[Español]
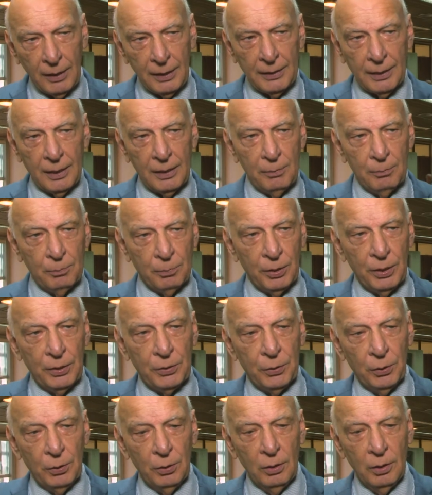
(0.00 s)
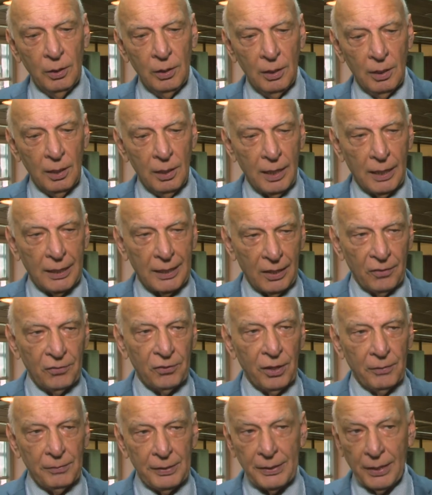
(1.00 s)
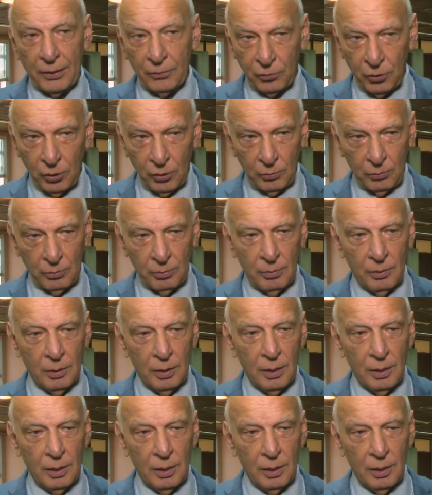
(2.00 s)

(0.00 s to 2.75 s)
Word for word: en el impuesto la casa habitación,